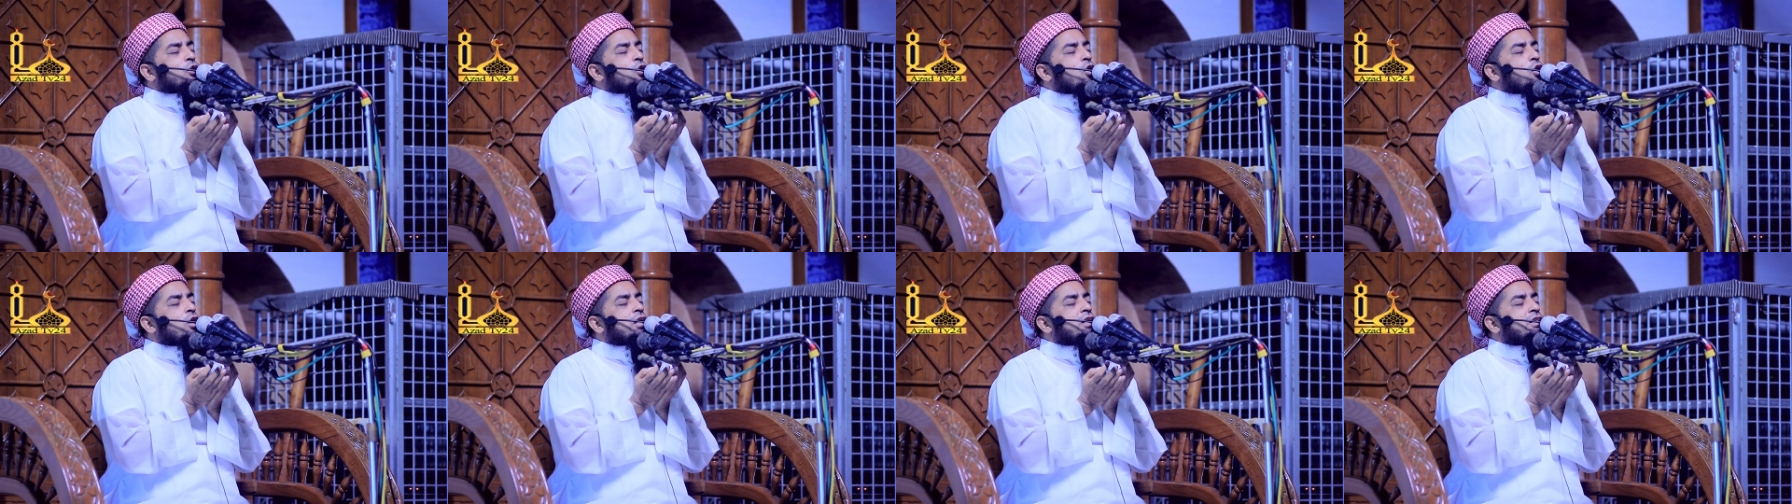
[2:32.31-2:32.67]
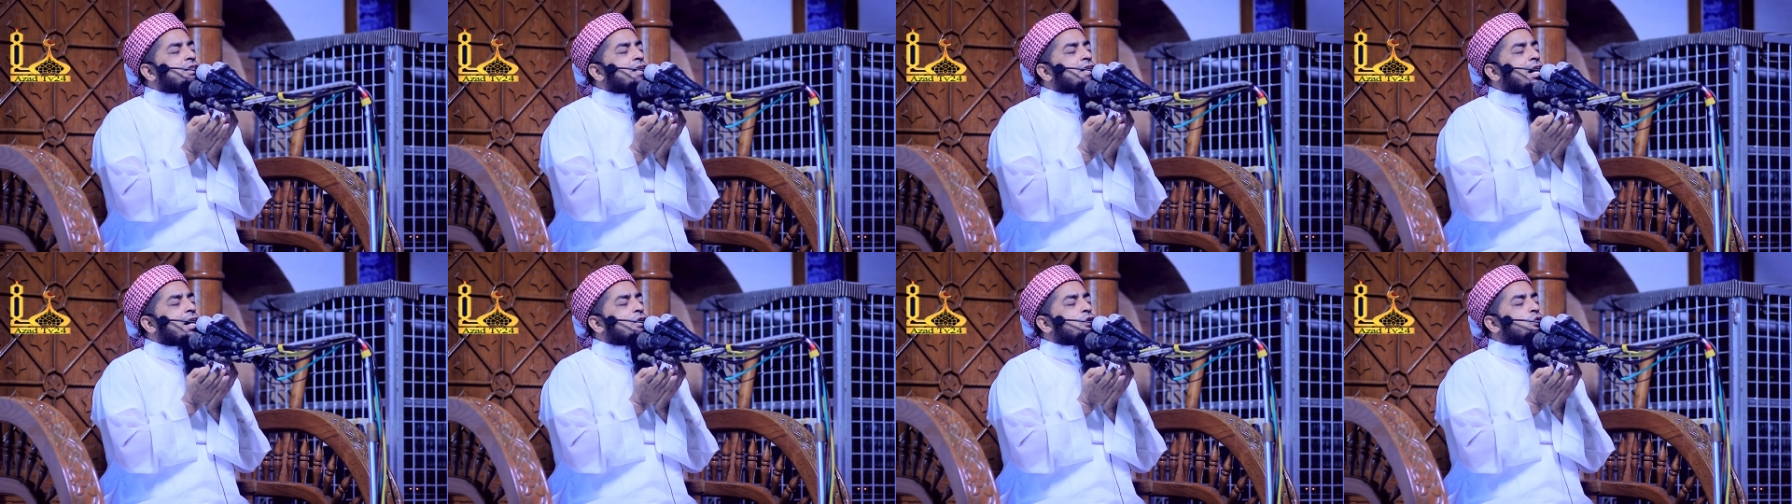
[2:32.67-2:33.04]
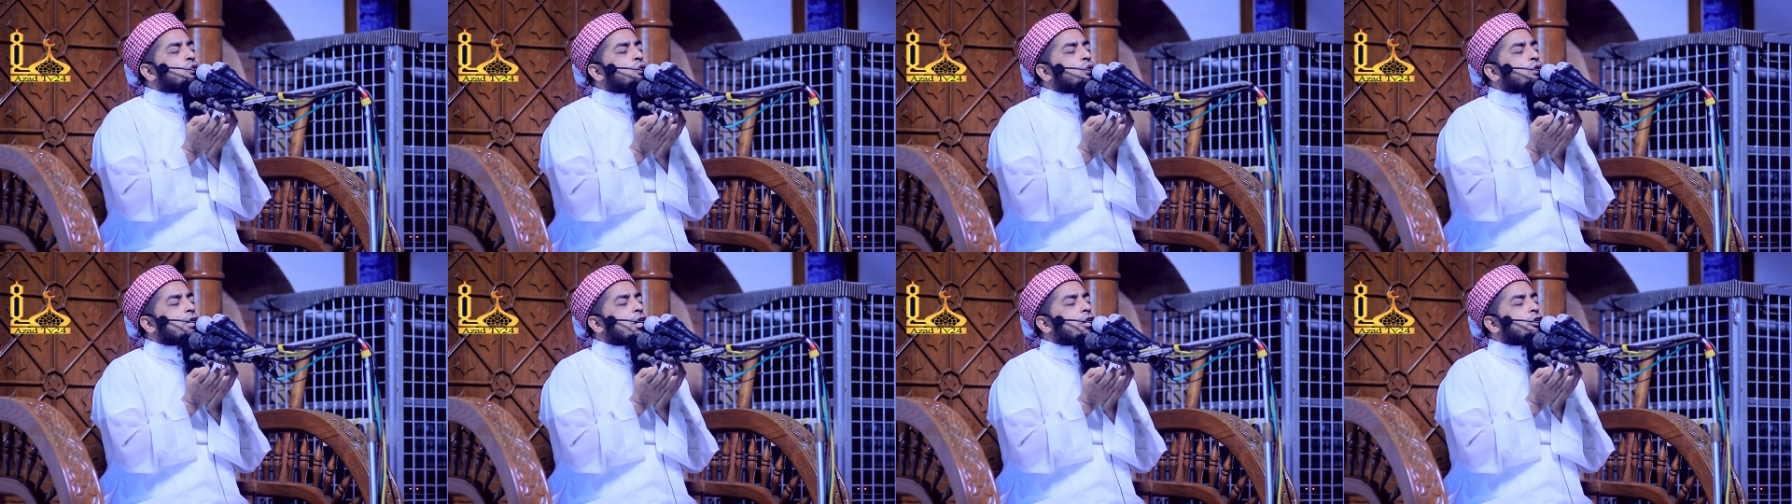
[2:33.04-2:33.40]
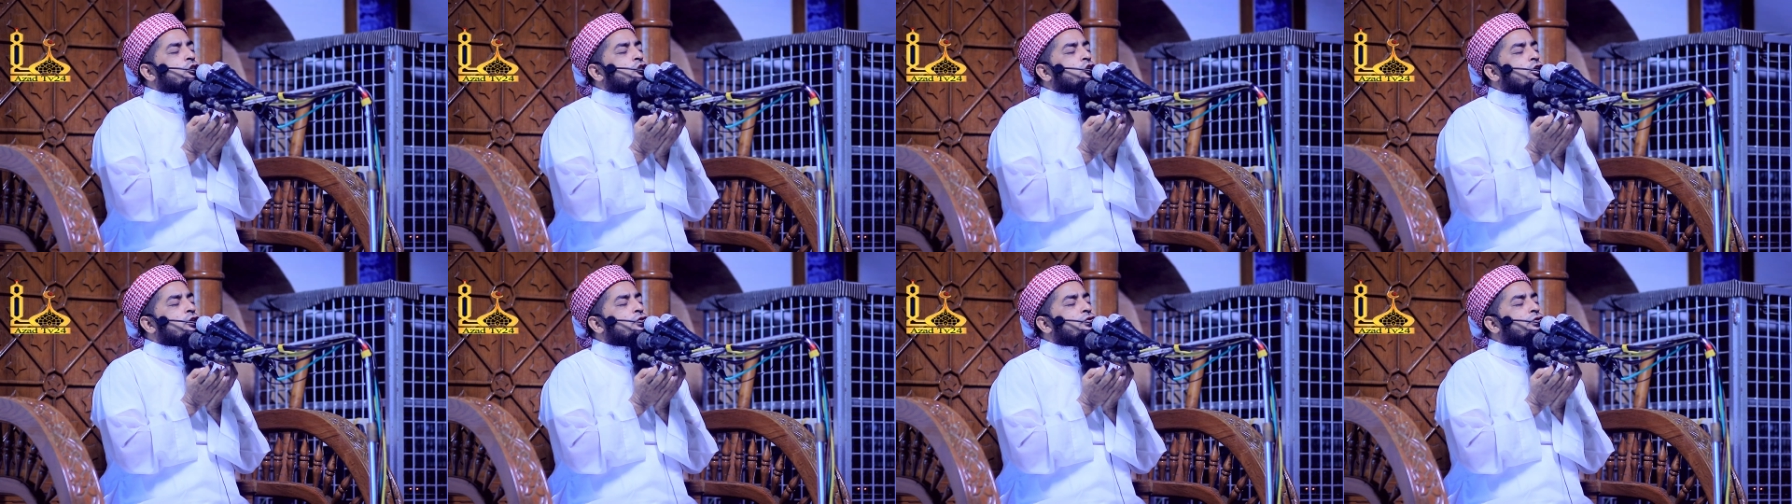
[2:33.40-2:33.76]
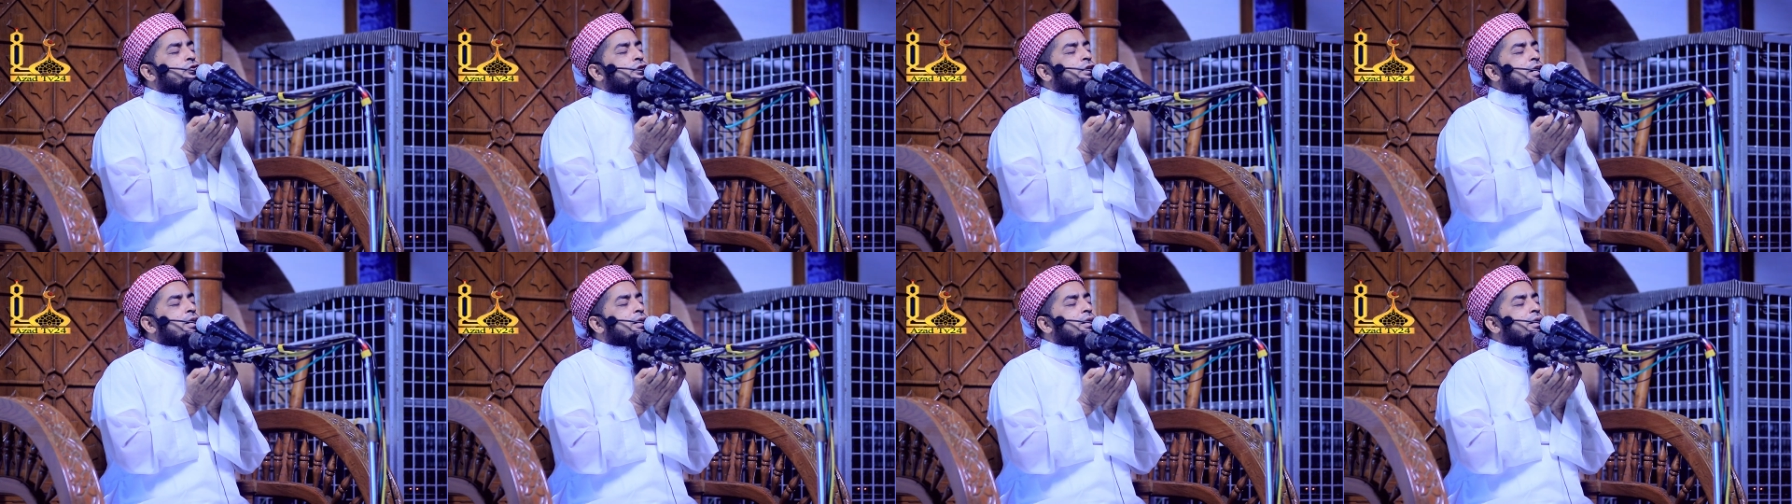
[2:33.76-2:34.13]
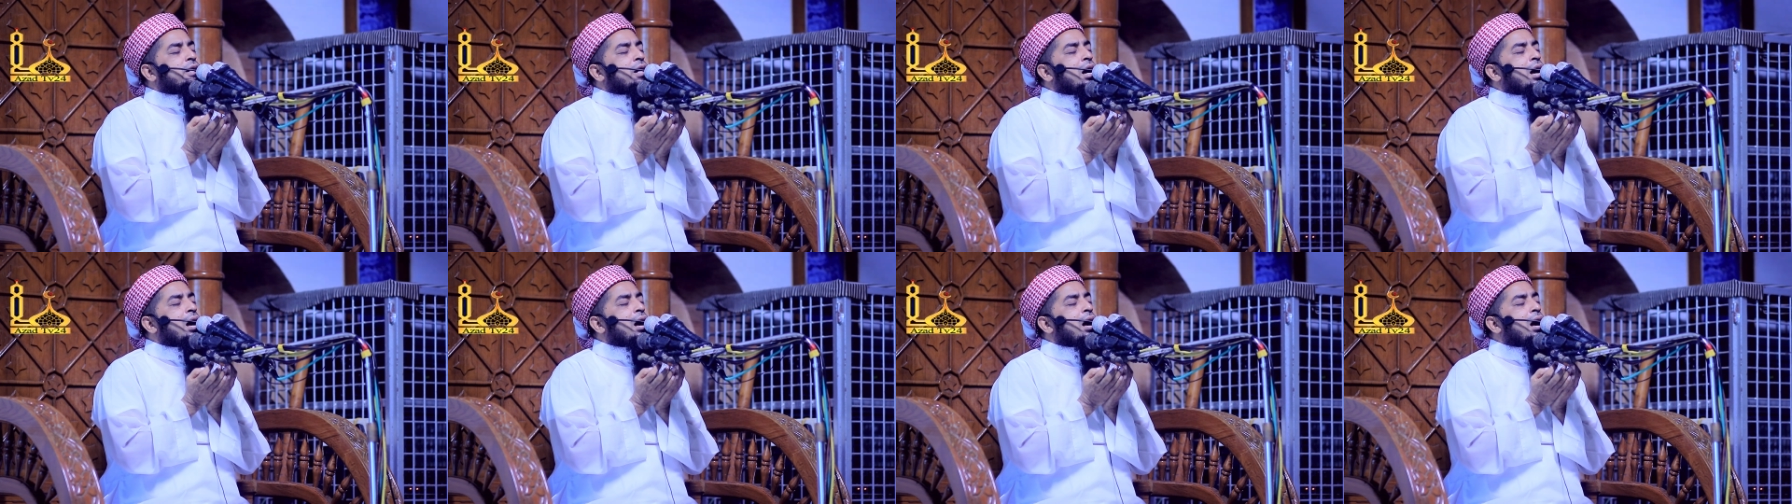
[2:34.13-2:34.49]
কলিজার টুকরা সন্তান
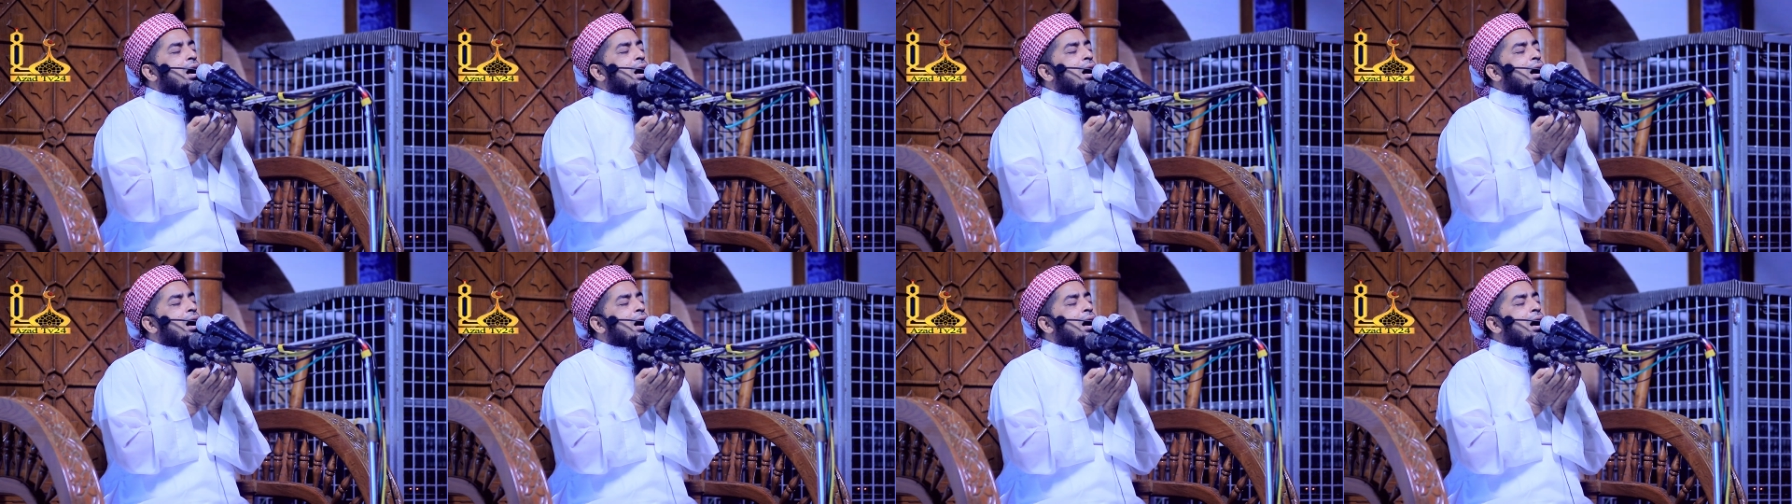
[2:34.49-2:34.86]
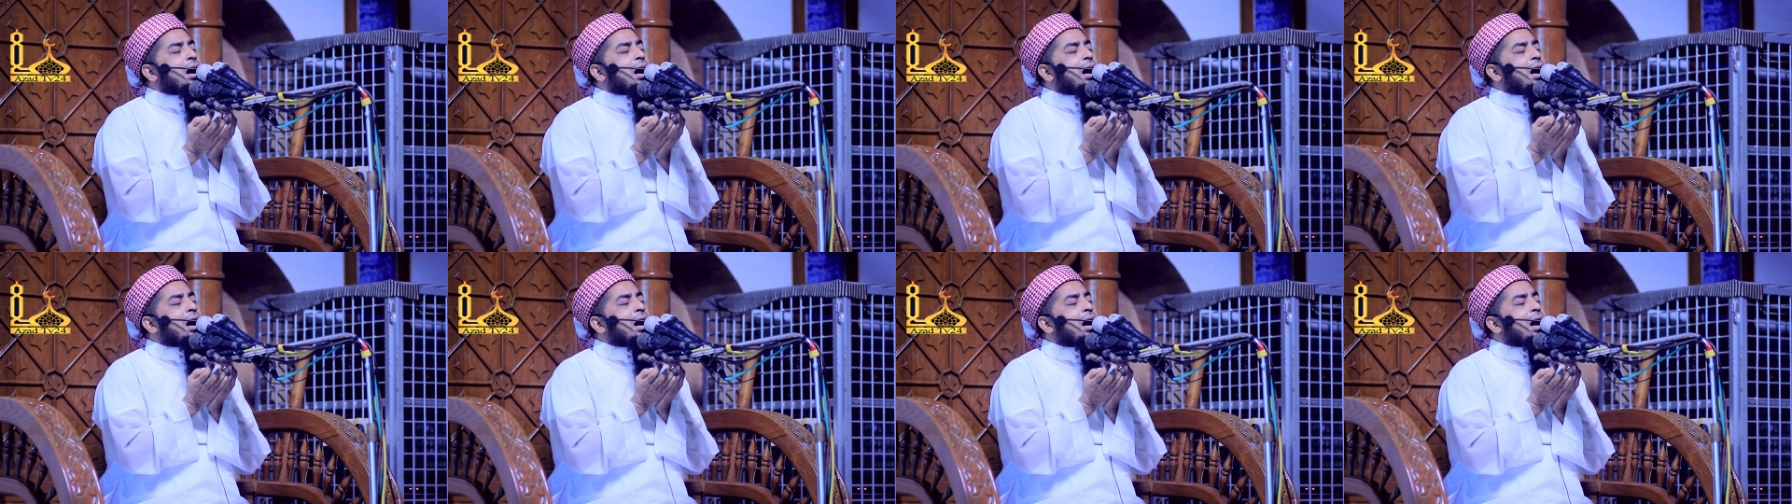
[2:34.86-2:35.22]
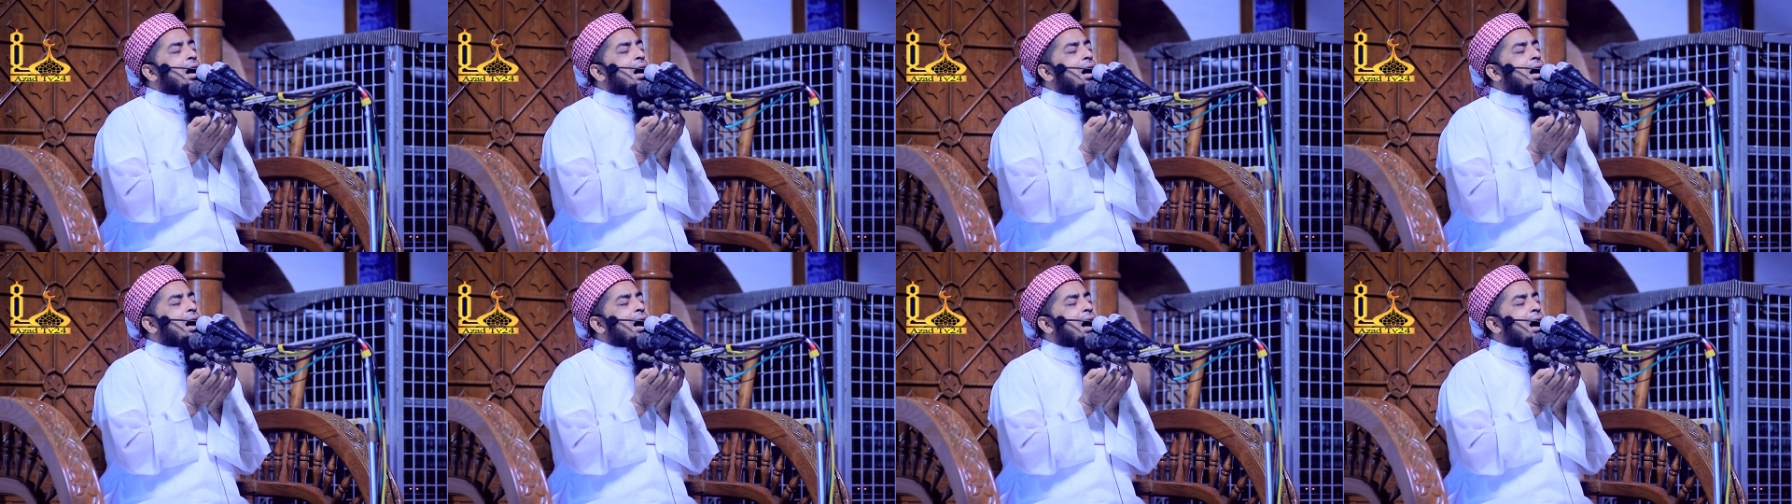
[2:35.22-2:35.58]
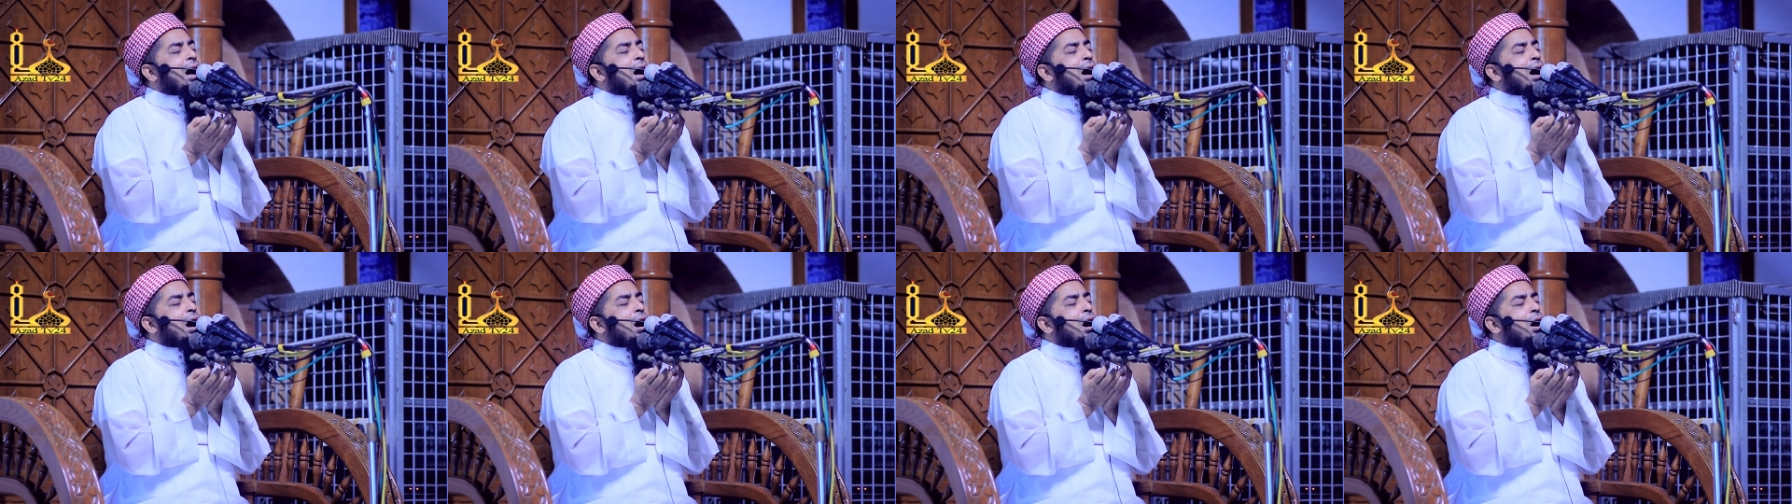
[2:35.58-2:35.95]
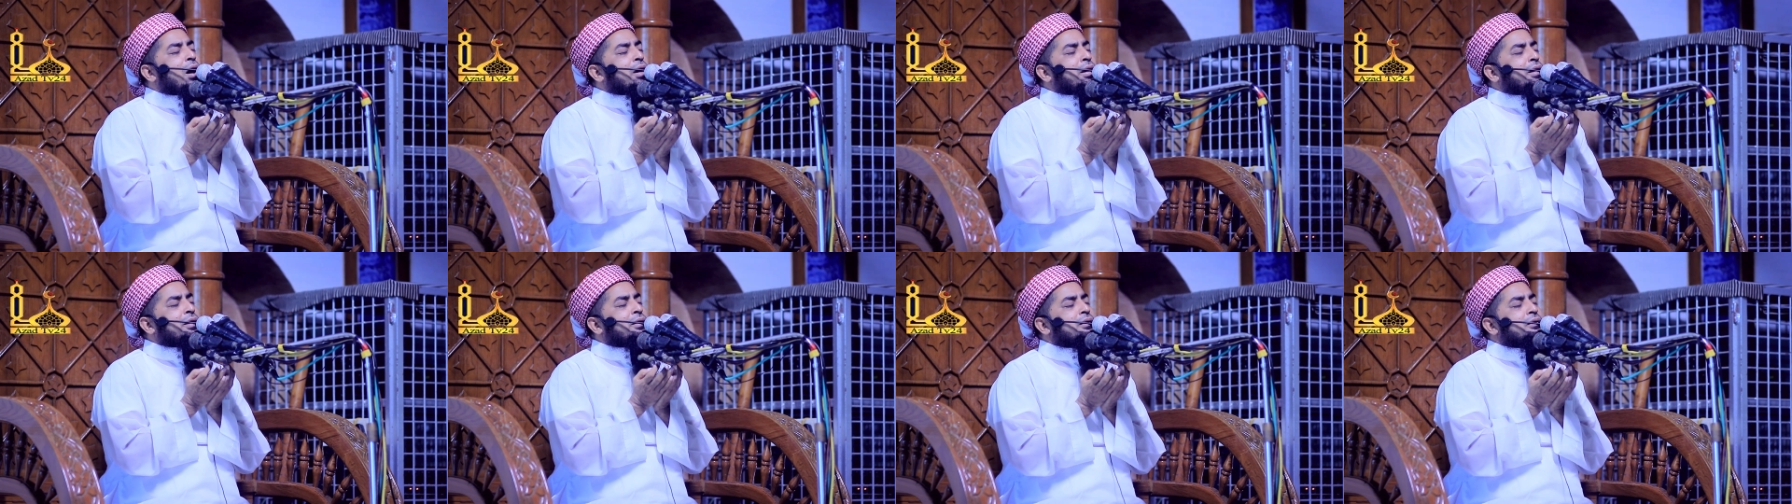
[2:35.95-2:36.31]
নাই